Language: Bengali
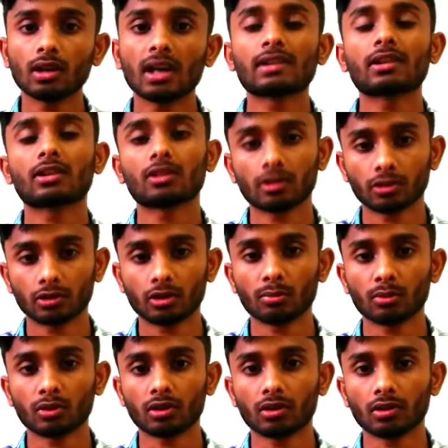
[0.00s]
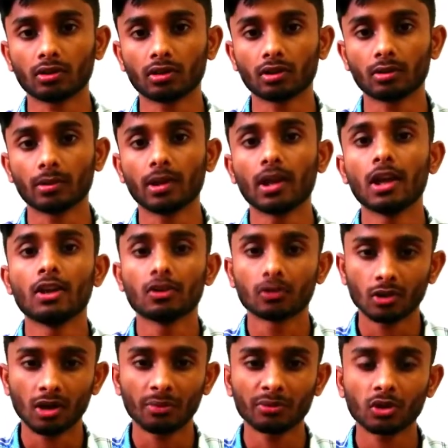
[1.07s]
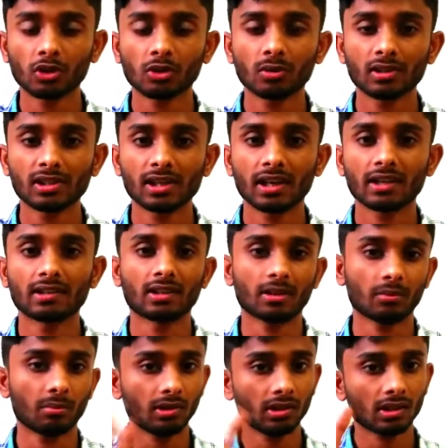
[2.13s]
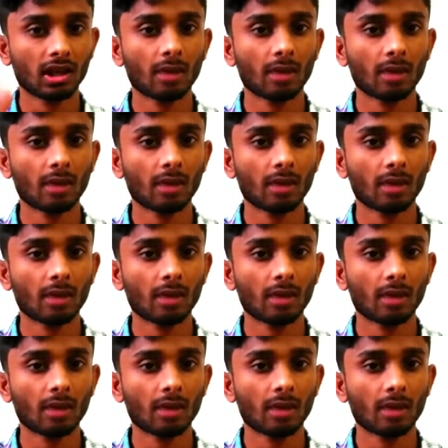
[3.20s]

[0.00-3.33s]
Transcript: আজকে সে সম্পর্কে কথা হবে সো আমি কথা বলছি আর জেরাবি